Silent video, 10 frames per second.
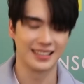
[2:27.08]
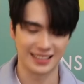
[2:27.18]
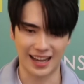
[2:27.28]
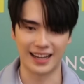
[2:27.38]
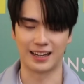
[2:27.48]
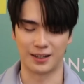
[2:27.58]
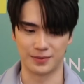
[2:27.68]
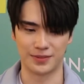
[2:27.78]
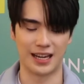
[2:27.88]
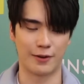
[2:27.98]
ใช่ครั
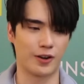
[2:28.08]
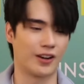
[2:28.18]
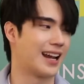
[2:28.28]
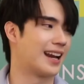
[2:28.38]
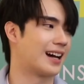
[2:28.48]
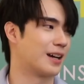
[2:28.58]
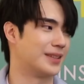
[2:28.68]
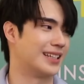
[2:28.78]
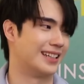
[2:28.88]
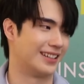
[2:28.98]
บพี่แอฟก็น่ารักกับตี